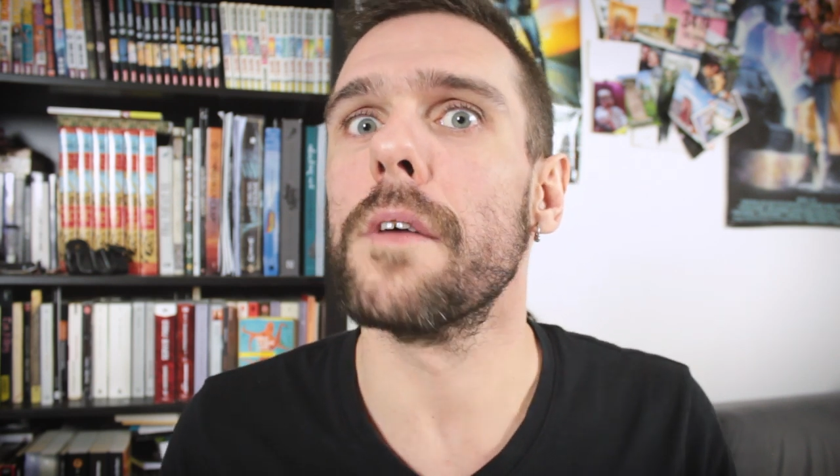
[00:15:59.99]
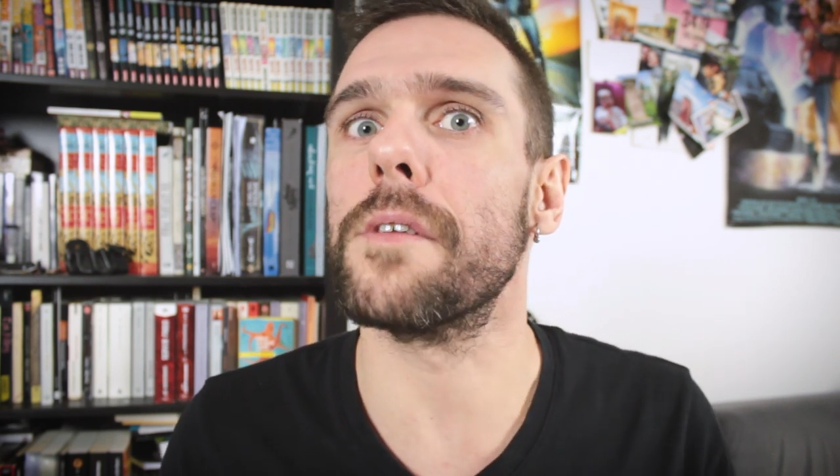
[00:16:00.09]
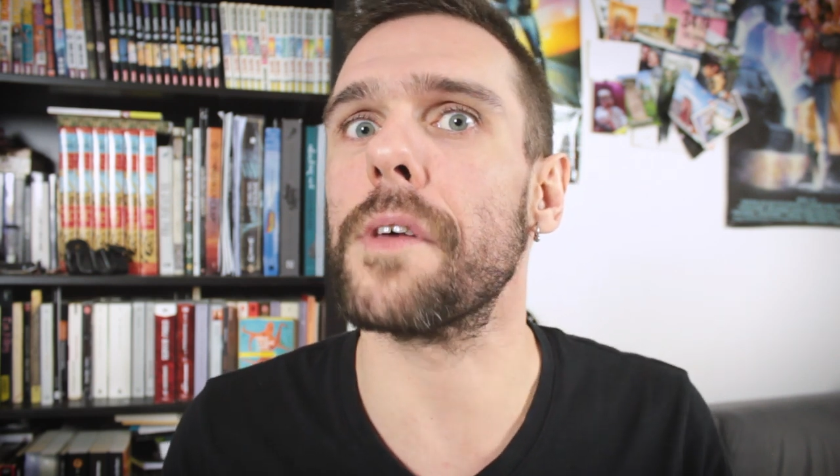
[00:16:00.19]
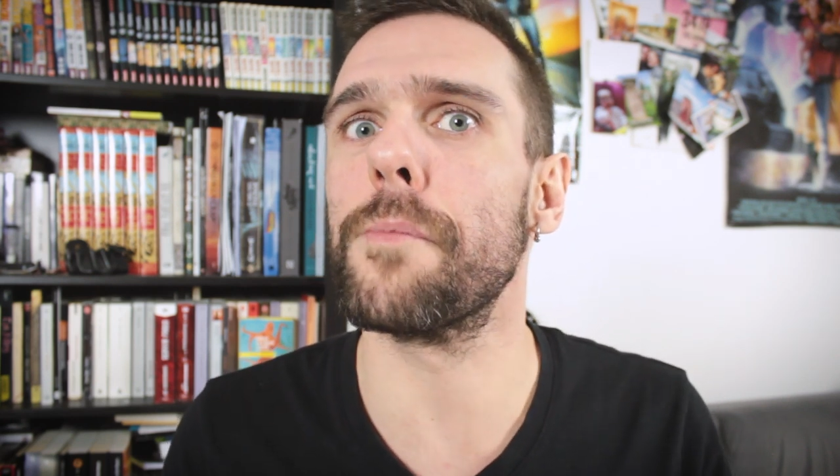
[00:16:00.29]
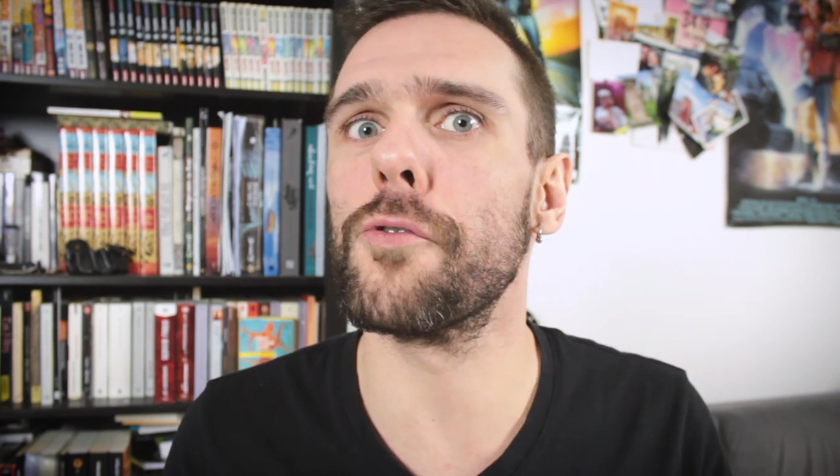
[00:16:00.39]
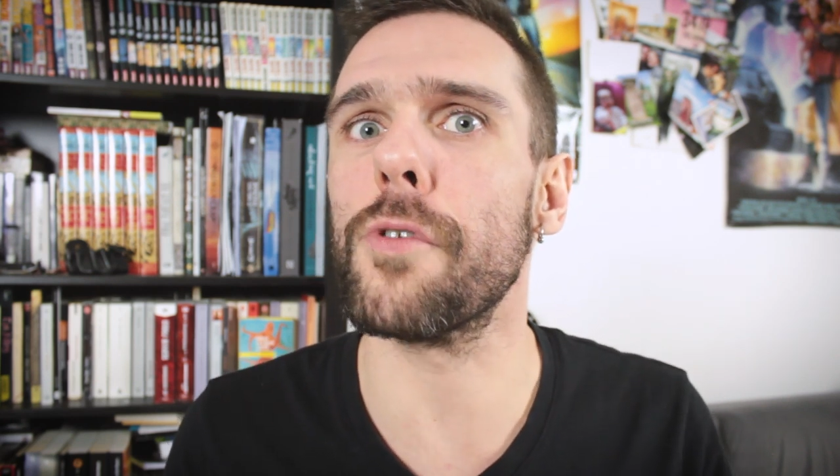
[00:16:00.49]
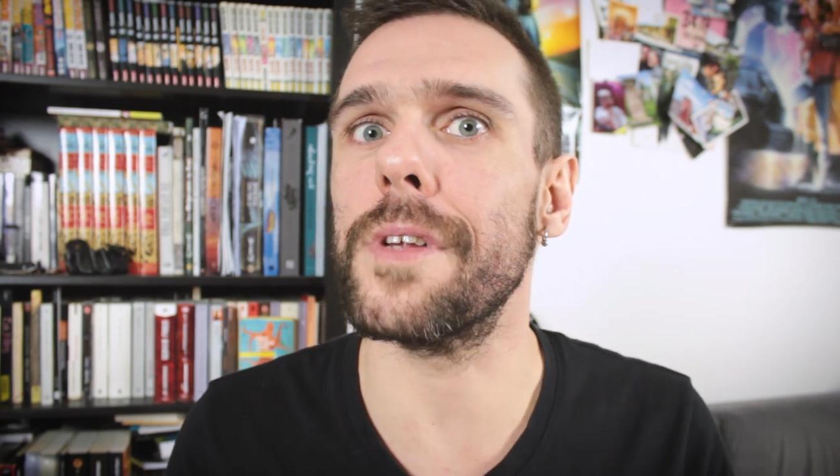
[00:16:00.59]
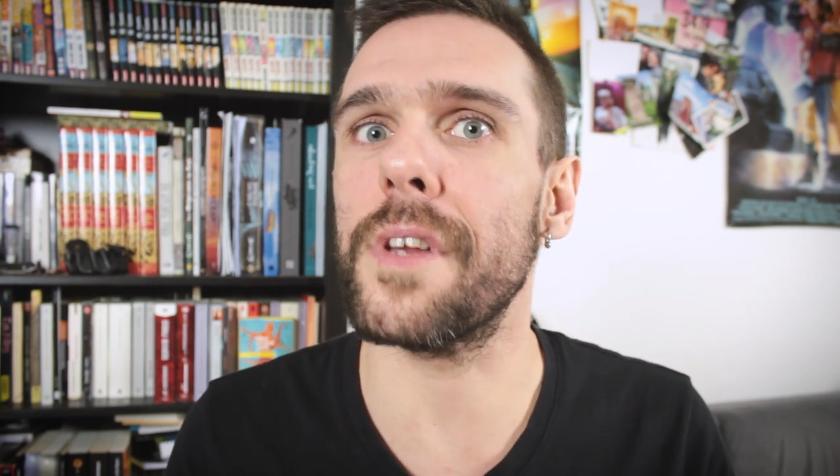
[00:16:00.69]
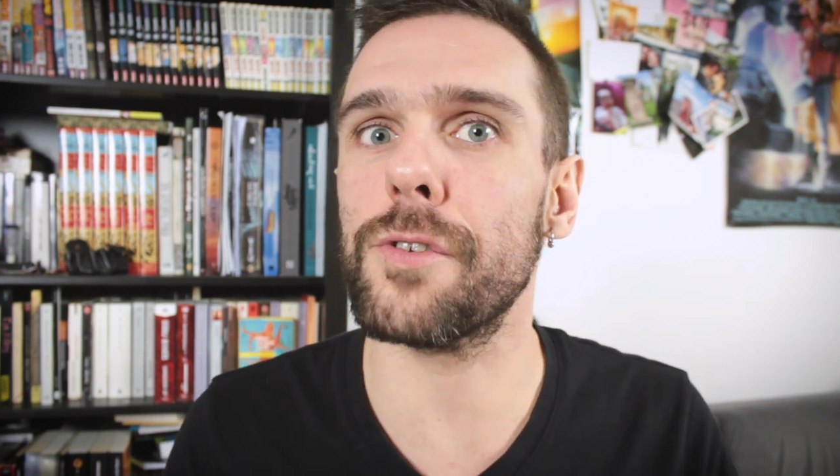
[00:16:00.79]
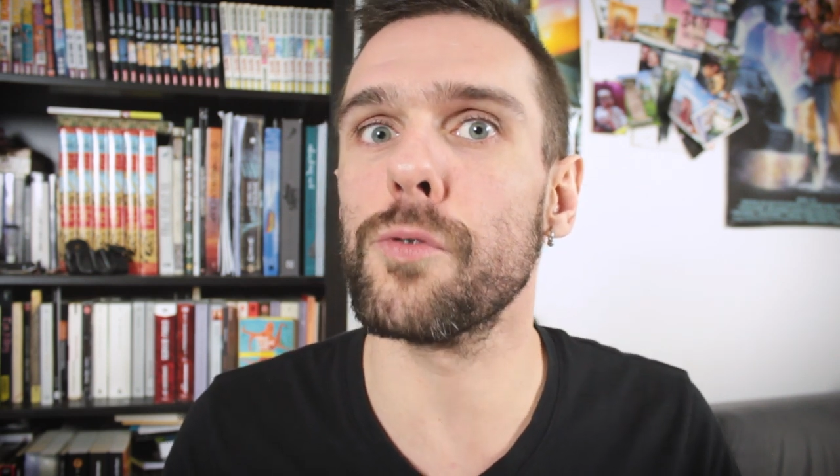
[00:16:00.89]
ça serait plutôt la
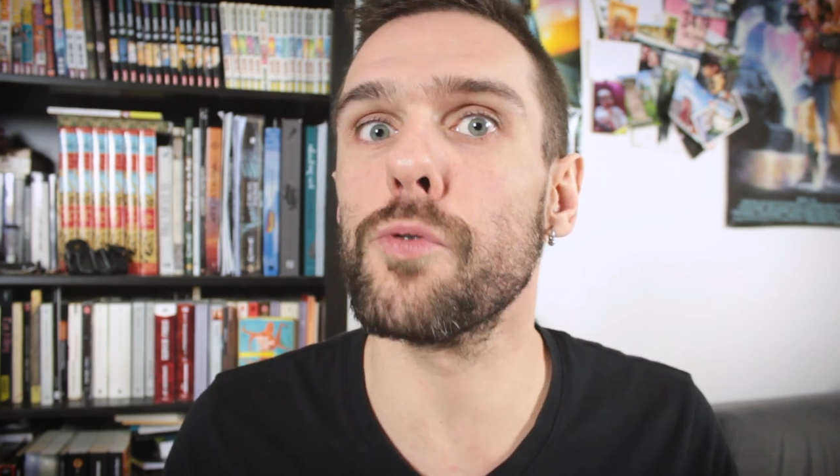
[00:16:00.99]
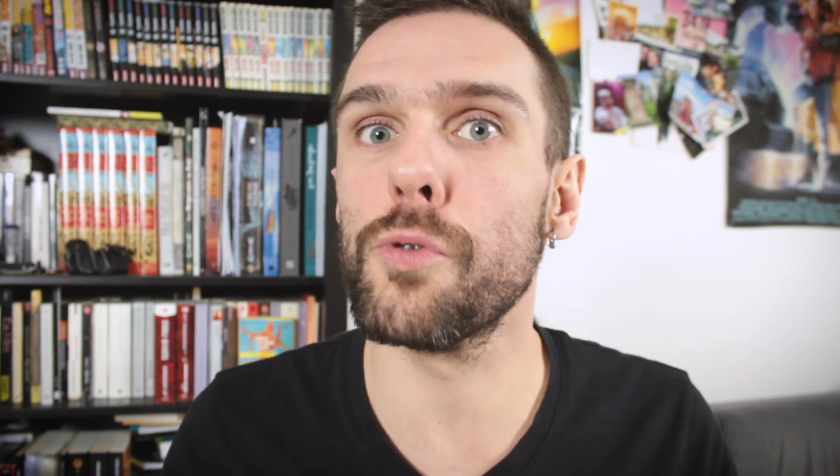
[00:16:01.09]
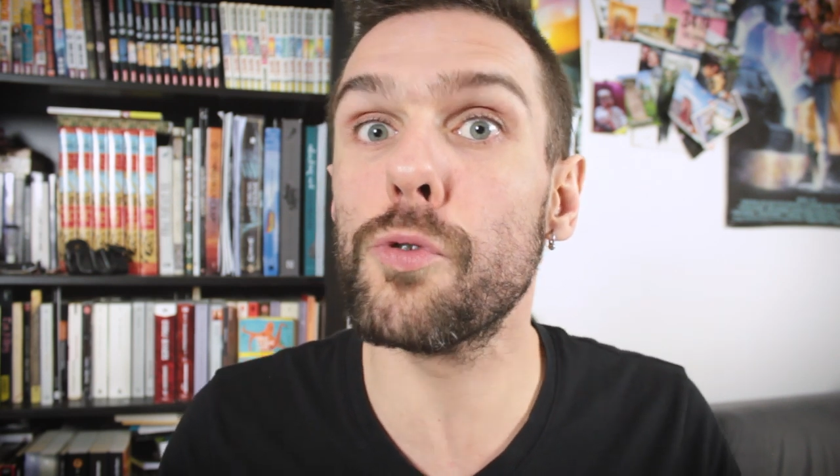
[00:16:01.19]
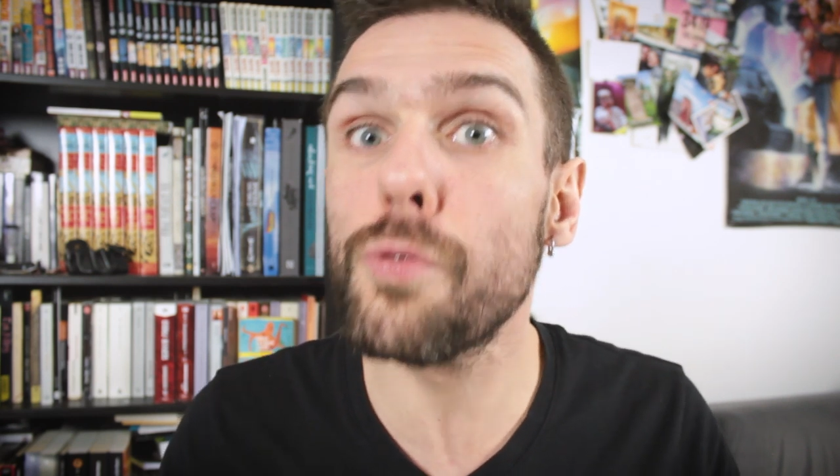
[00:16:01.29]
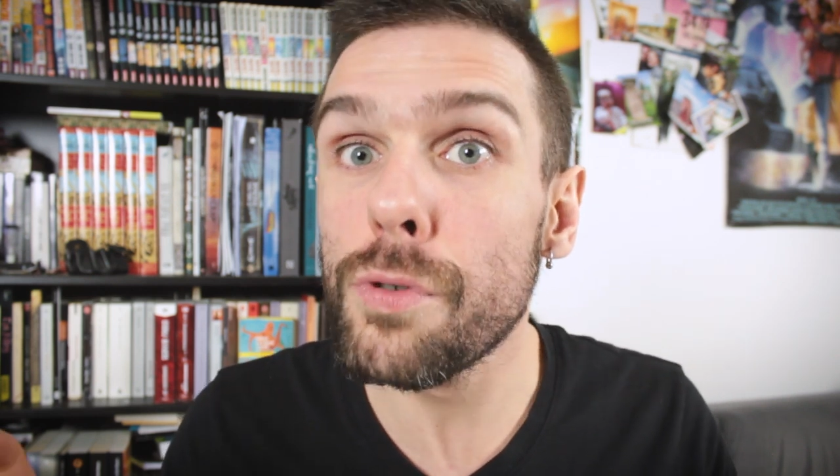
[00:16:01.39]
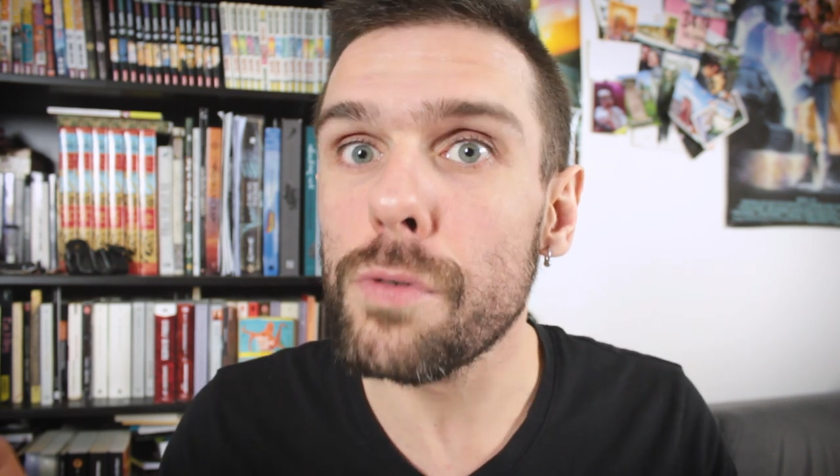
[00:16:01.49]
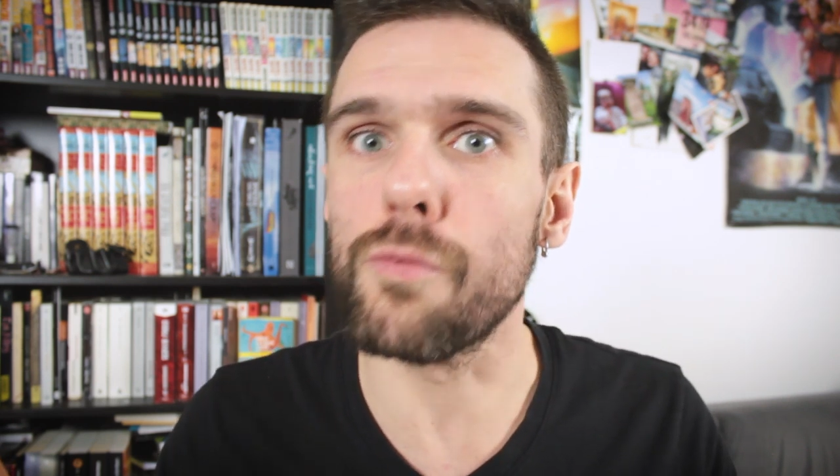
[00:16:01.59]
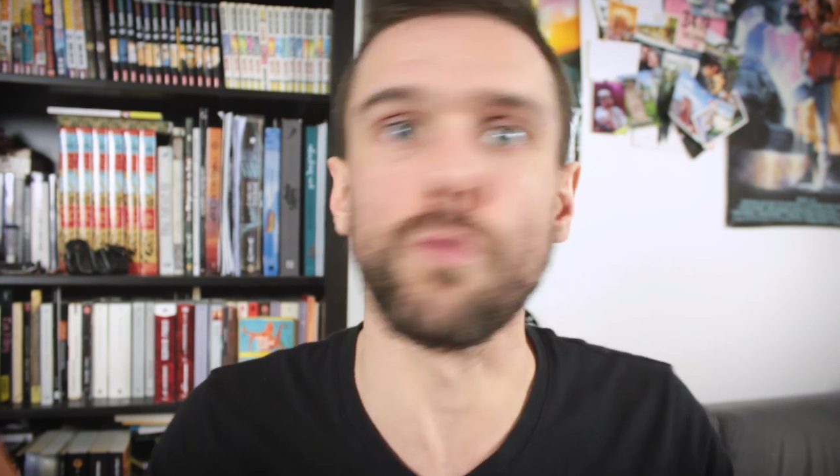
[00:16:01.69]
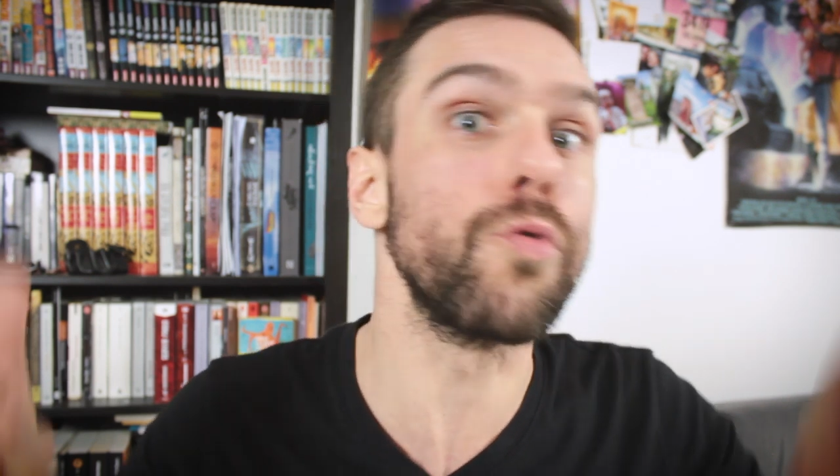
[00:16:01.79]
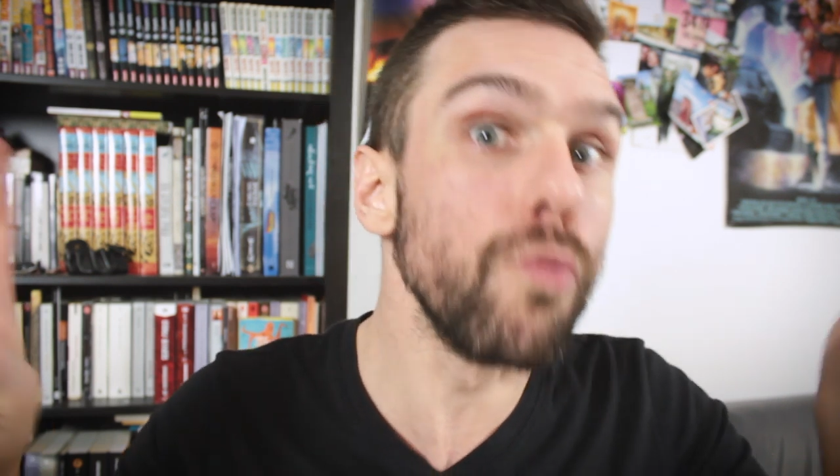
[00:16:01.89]
nation de Tu
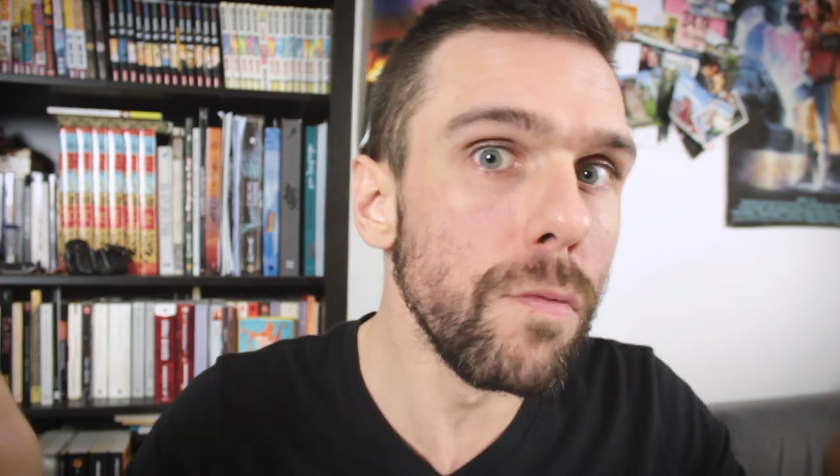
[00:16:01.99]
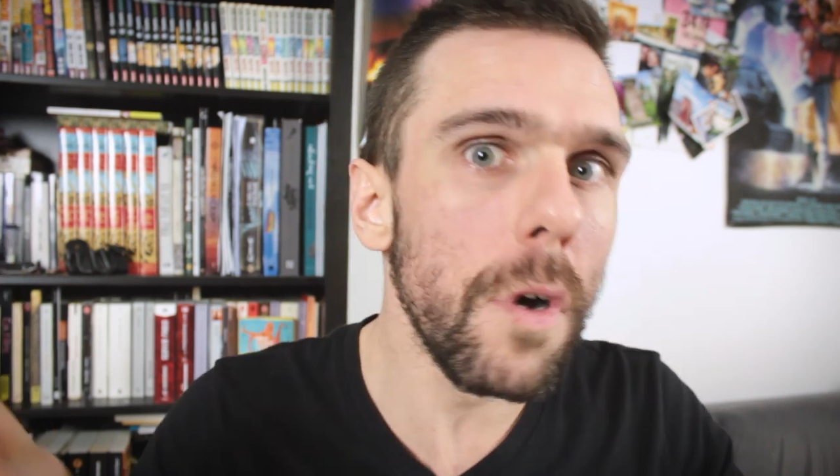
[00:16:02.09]
ou Tout,